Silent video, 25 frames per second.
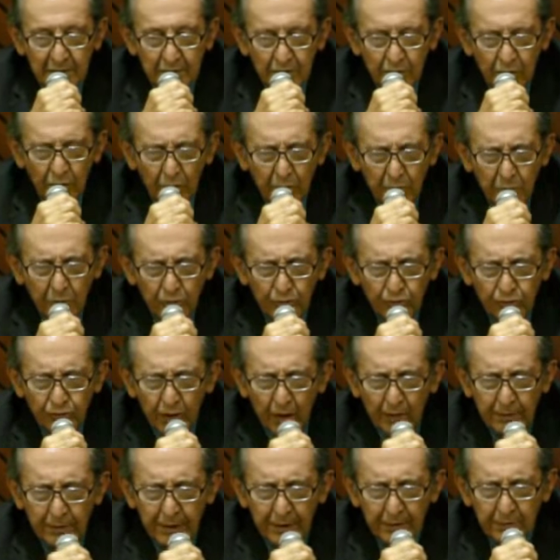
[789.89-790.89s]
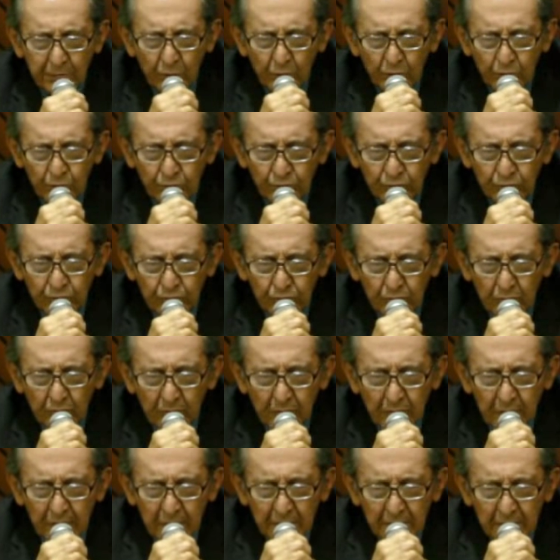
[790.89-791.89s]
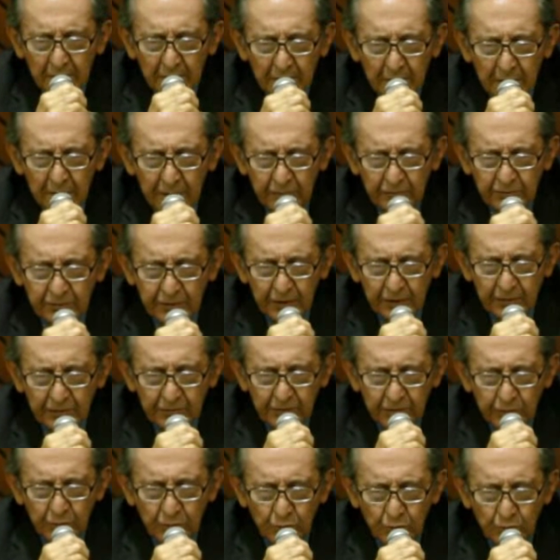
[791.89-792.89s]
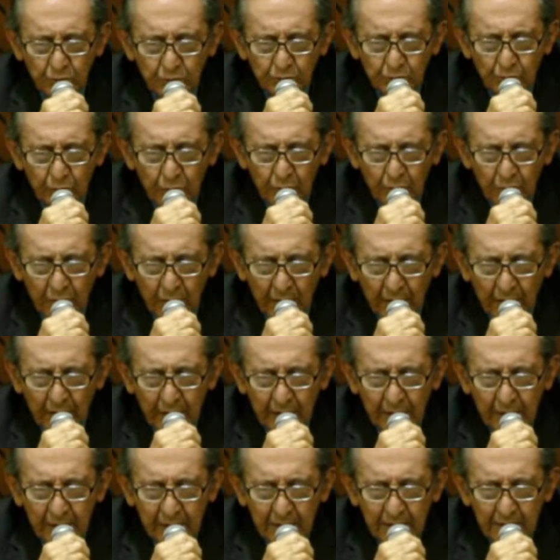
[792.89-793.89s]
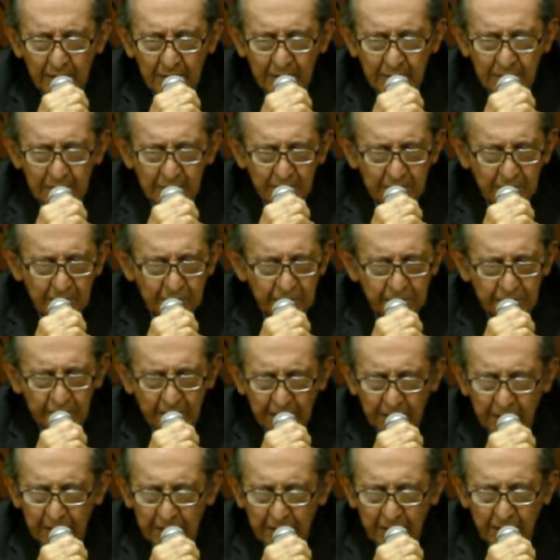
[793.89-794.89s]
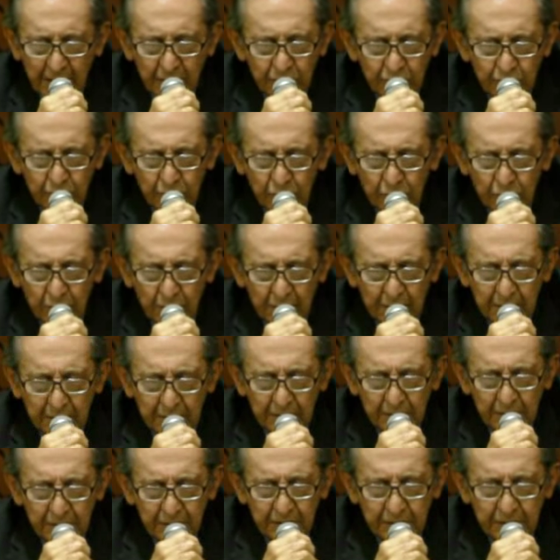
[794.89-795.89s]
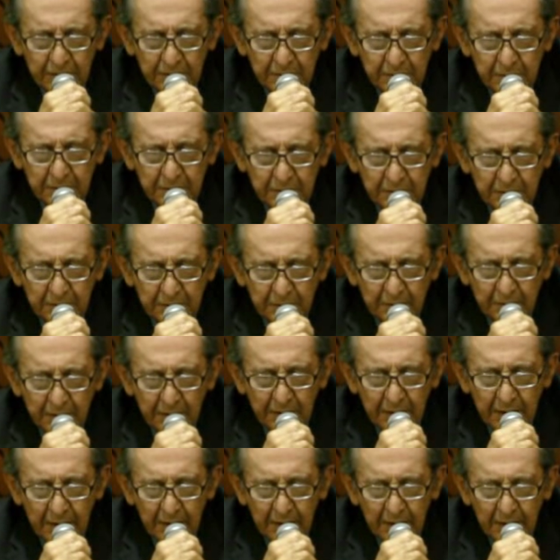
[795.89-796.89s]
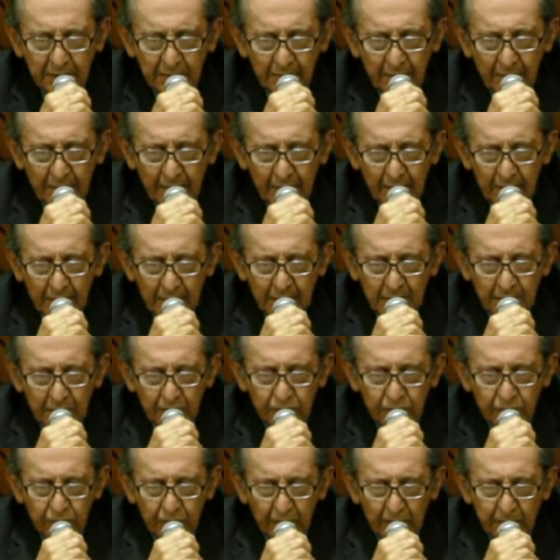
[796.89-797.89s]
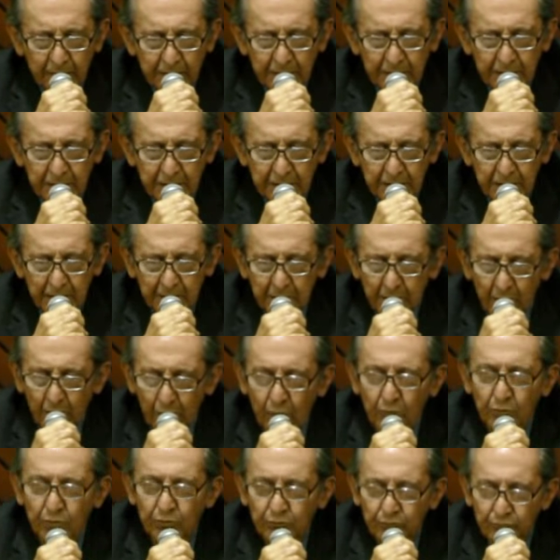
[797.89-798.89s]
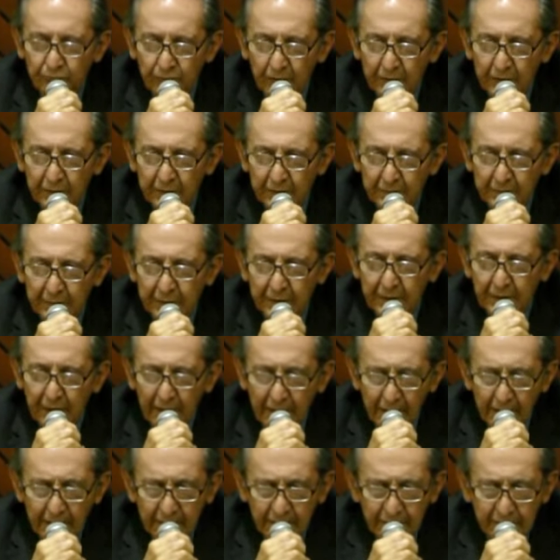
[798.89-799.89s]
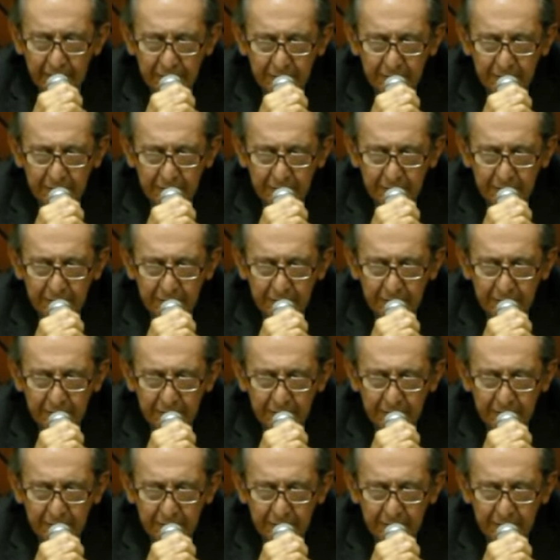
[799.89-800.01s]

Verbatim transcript: ¿Cómo sabemos que esta seductora, esta criatura indescriptible, es una bella moza de verdad,